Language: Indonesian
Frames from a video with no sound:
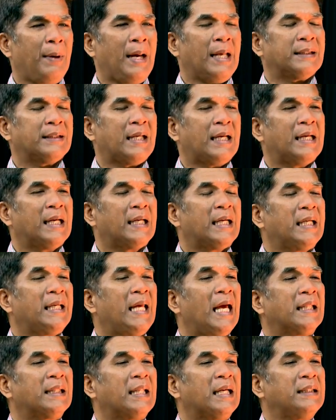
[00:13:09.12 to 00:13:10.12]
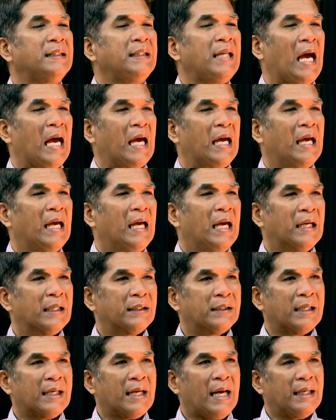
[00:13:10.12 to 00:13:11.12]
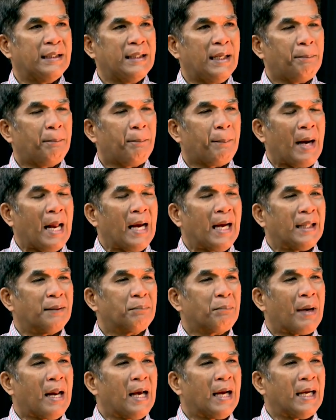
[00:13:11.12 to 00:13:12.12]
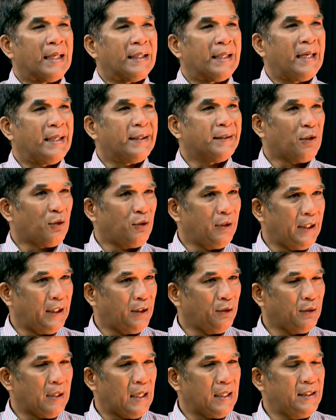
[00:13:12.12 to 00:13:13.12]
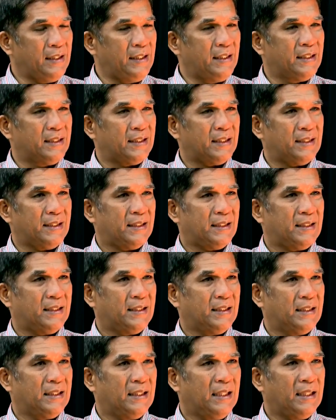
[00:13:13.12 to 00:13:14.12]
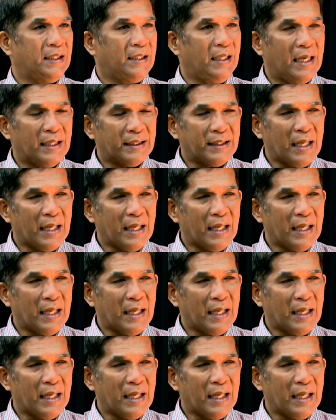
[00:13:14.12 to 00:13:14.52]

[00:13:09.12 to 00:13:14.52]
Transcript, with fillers: pelaksana kegiatannya hmm. terhadap perangkat-perangkat elektronik itu tadi. Hmm. Dia